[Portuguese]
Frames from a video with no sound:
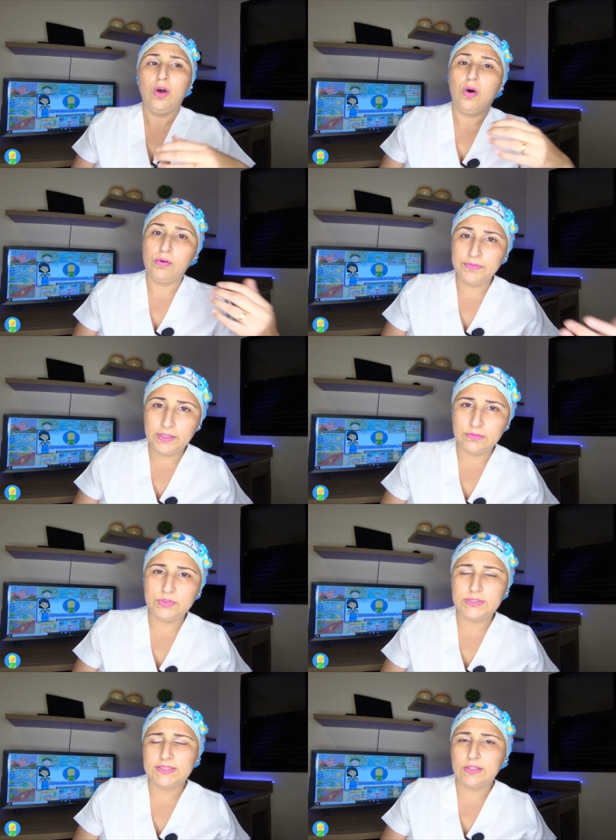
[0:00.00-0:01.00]
ou não
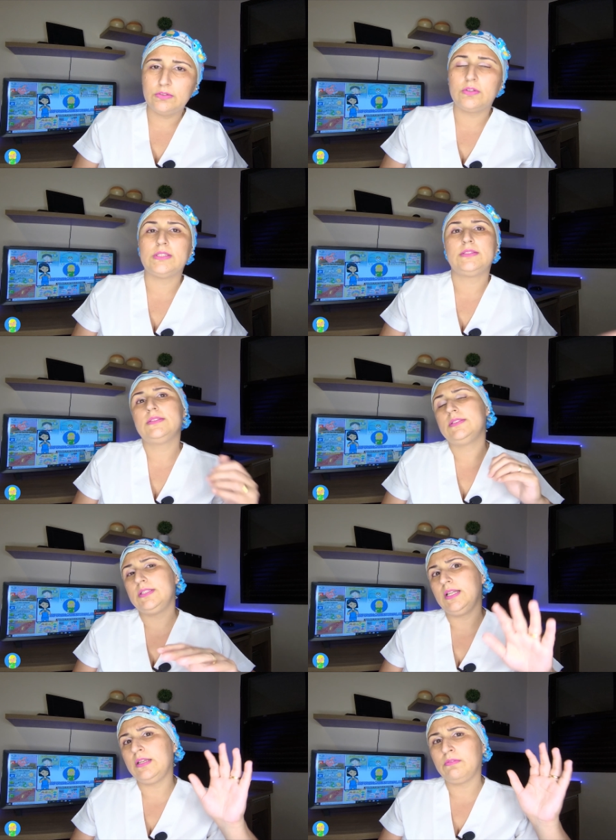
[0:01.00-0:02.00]
de CO2. Se
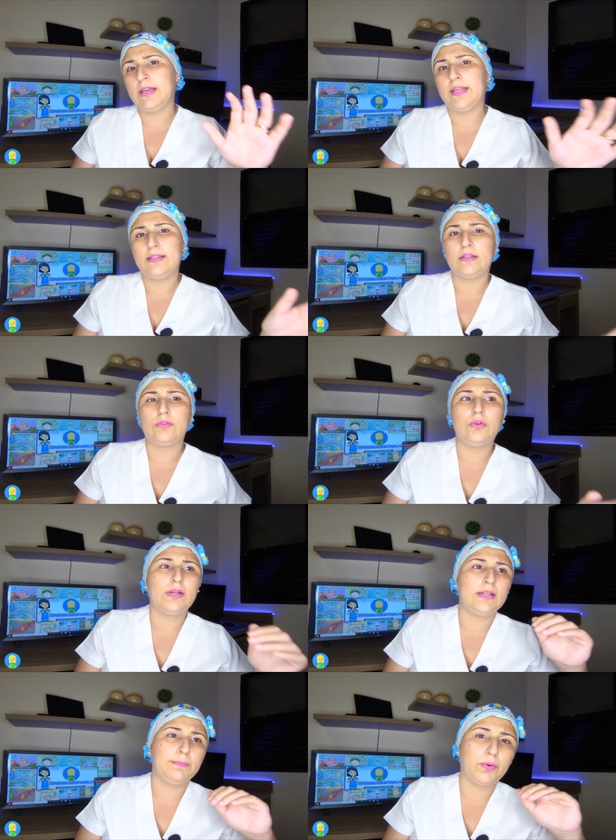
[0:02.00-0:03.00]
ele não é retentor,
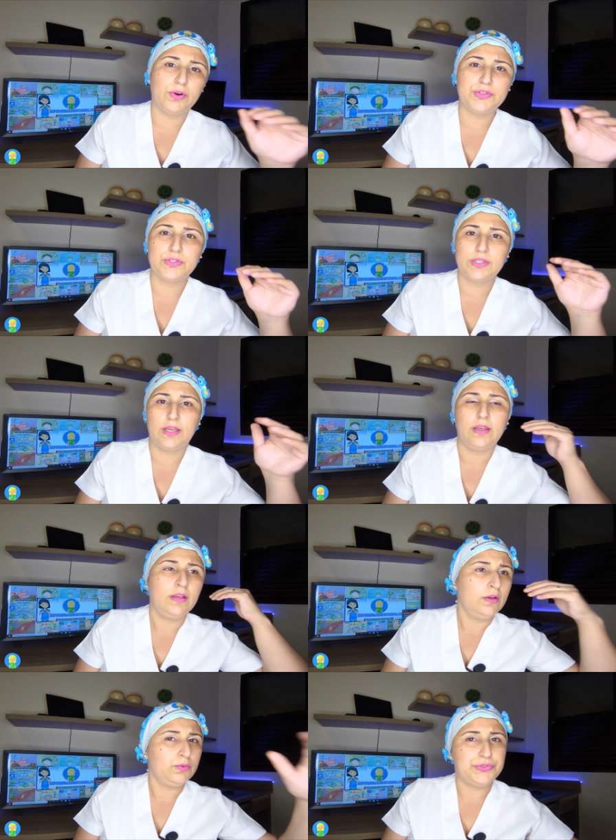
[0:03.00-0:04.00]
ele pode
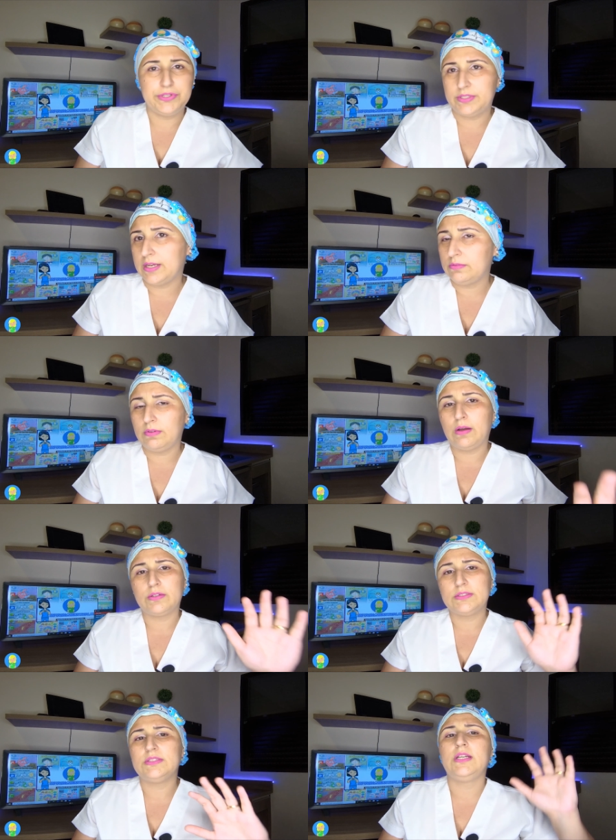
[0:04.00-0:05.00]
ser utilizado lá o
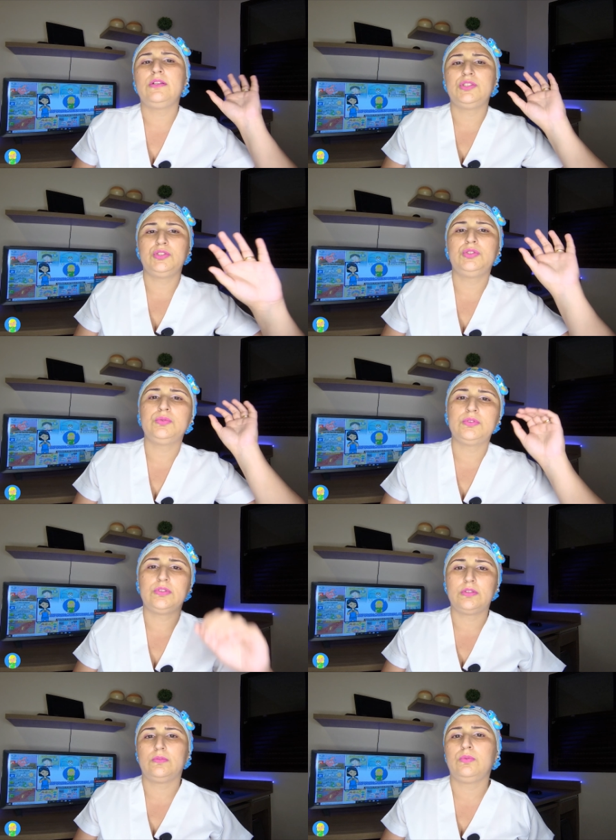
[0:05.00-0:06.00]
oxigênio, a gente
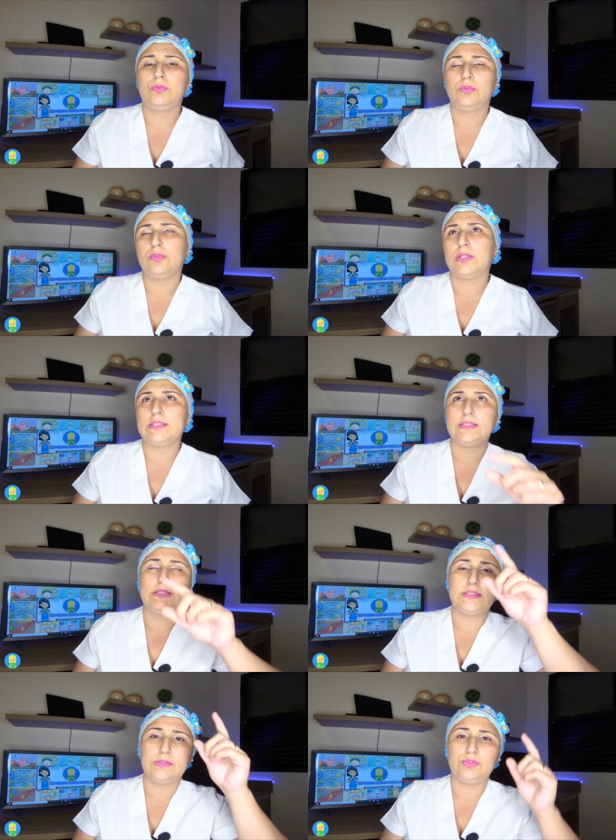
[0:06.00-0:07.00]
usa a, a
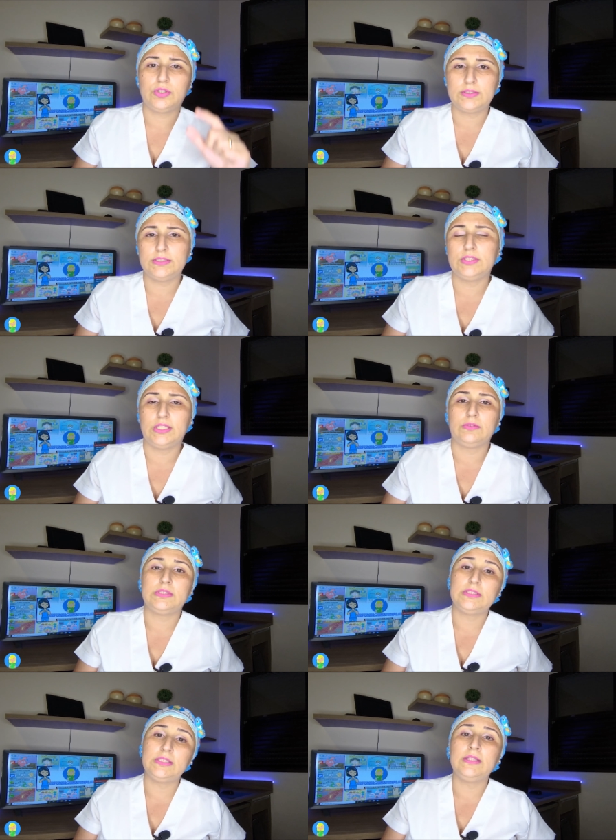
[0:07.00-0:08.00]
extensão de oxigênio.
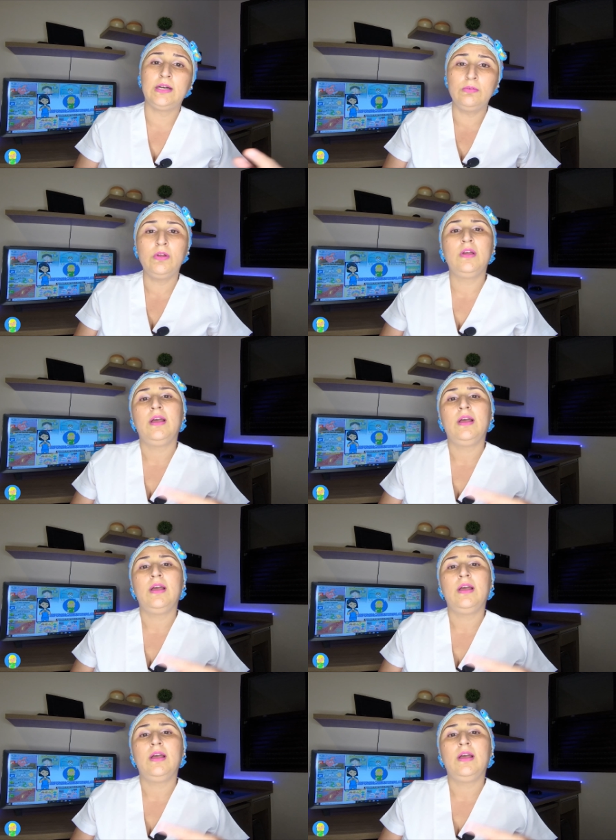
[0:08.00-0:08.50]
Se não,